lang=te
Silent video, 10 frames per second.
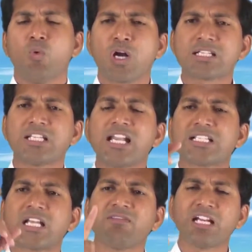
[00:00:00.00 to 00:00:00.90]
ఒకసారి
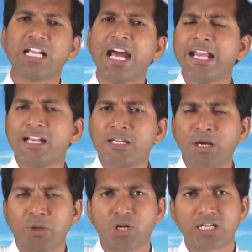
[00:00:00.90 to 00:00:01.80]
సర్వజ్ఞానాన్ని
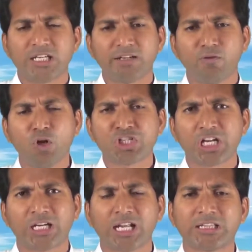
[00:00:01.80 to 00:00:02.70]
మనం ఒకసారి
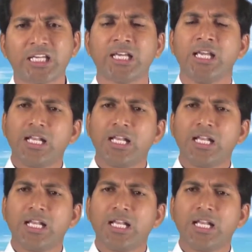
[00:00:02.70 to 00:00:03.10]
ఊహించినట్లయితే